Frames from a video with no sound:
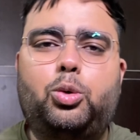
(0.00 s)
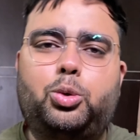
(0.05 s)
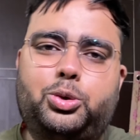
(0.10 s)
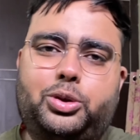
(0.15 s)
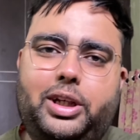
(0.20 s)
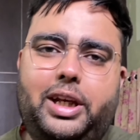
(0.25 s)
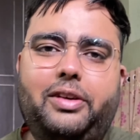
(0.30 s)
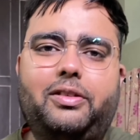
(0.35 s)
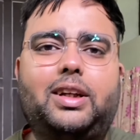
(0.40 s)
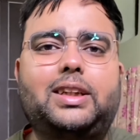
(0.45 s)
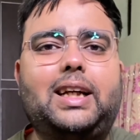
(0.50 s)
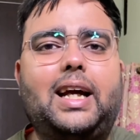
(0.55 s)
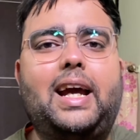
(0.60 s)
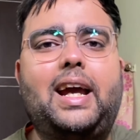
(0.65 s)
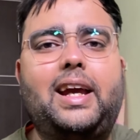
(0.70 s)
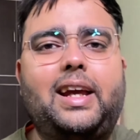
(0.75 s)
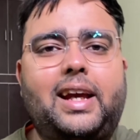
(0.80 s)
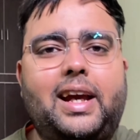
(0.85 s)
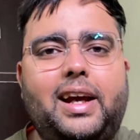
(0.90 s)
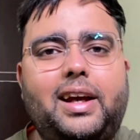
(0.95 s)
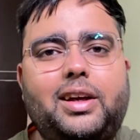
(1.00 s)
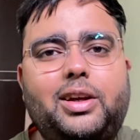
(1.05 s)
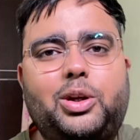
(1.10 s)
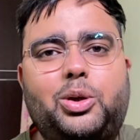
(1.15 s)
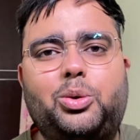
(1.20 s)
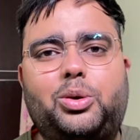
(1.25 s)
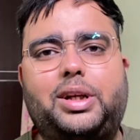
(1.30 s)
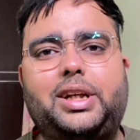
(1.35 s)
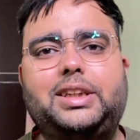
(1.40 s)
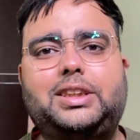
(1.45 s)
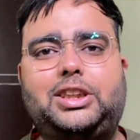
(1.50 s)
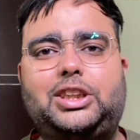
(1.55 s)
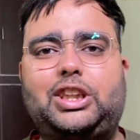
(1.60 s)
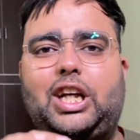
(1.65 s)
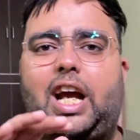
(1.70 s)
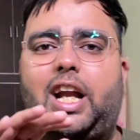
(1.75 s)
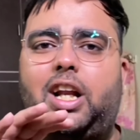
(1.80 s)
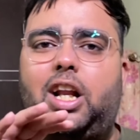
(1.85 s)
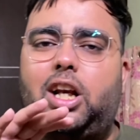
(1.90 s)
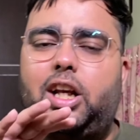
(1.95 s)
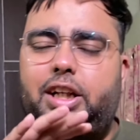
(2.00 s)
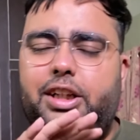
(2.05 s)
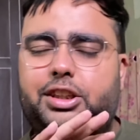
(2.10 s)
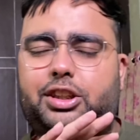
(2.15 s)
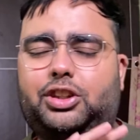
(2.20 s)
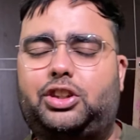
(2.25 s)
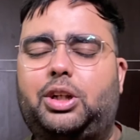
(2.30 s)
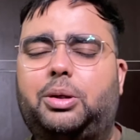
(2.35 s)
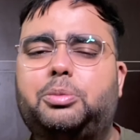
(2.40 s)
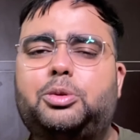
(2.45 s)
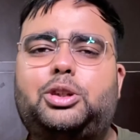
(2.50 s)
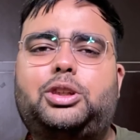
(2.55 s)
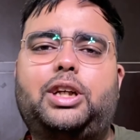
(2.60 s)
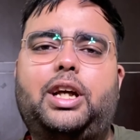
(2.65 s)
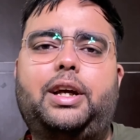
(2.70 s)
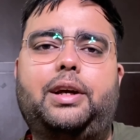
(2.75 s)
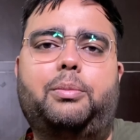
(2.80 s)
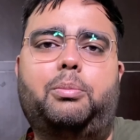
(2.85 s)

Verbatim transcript: उसकी वजह है ये क्योंकि इस चैनल की सबसे